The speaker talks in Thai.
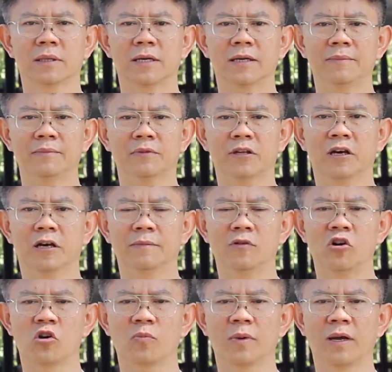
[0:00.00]
คำตอบ
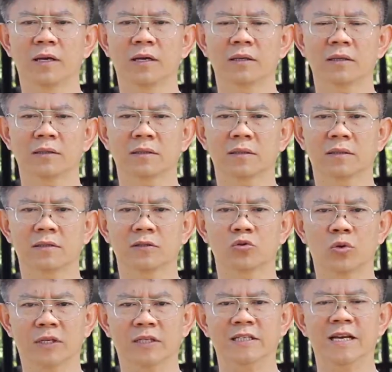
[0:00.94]
ออกมา
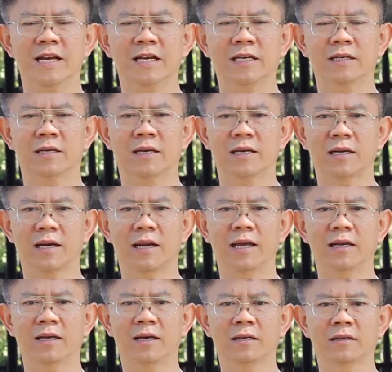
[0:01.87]
ส่วนใหญ่ ค
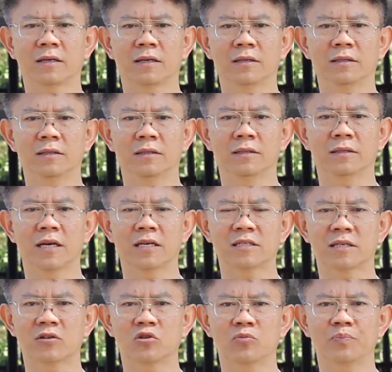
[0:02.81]
ล้ายๆกันก็คือ ถ้า
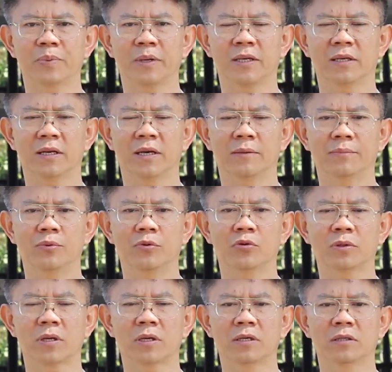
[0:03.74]
สรุปเป็นคำพู
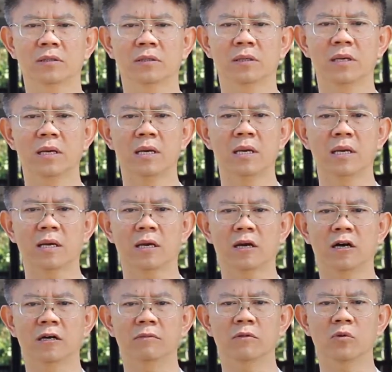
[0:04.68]
ดก็คือ
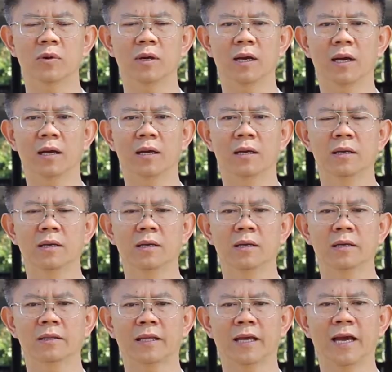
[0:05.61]
เขาบอกว่า
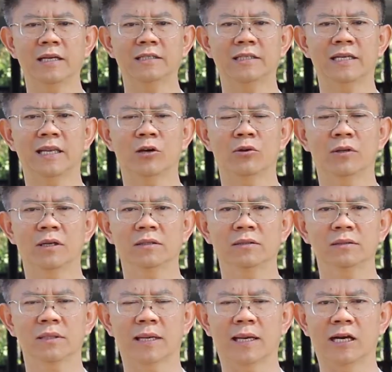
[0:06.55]
แท้จริงแล้วนั้น
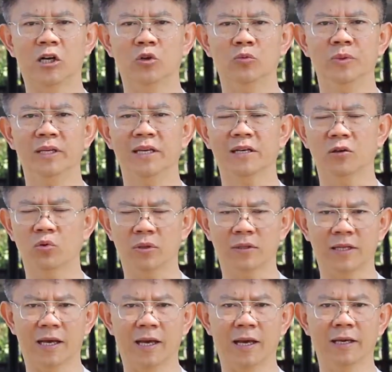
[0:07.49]
เขาไม่ได้กลัว
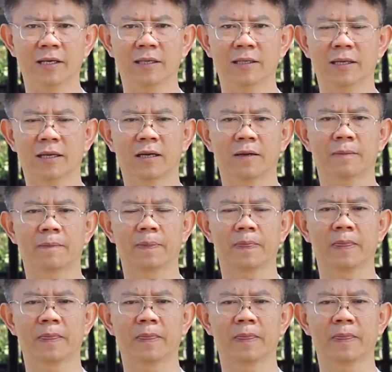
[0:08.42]
ตายนะครับ